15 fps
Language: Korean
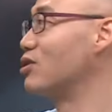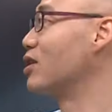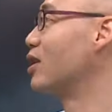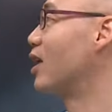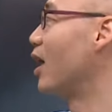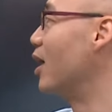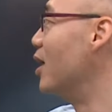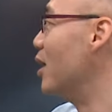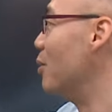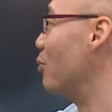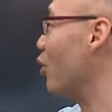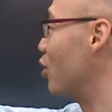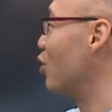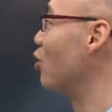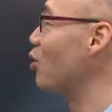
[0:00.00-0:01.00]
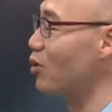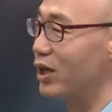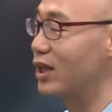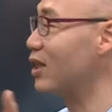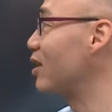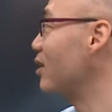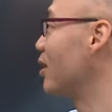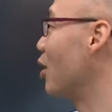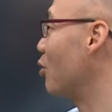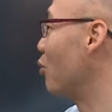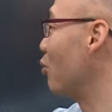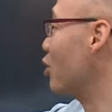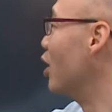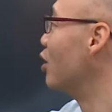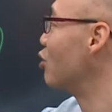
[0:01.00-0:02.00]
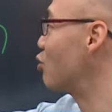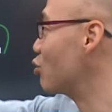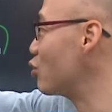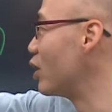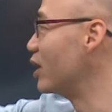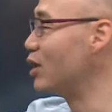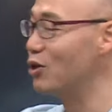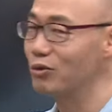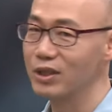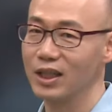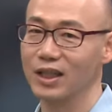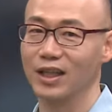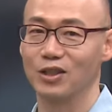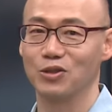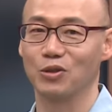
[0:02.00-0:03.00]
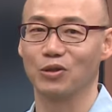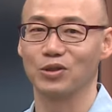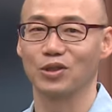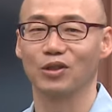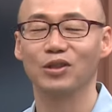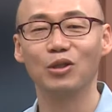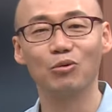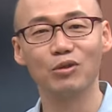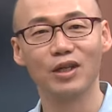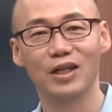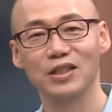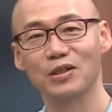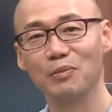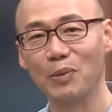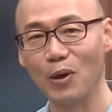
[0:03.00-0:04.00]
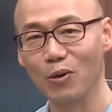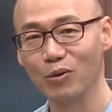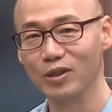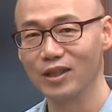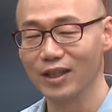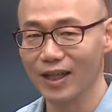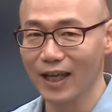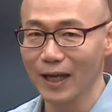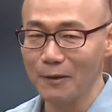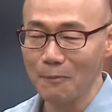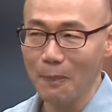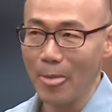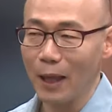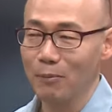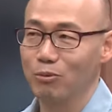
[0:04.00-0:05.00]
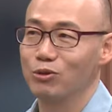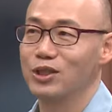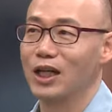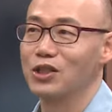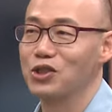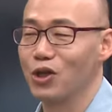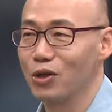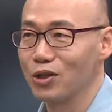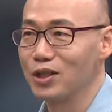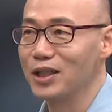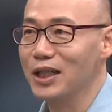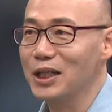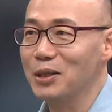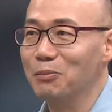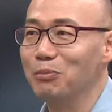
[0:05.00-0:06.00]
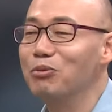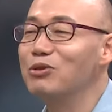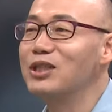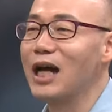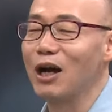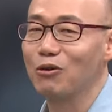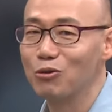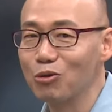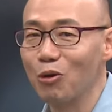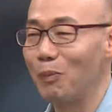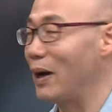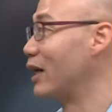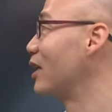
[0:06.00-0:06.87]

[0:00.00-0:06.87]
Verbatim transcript: 줬으니까 뭐 그걸로 얘기 끝났고 중요한 내용 얘기했죠. 그죠? 근데 우리가 지금 배우고 있는 게 부사철을 부사구로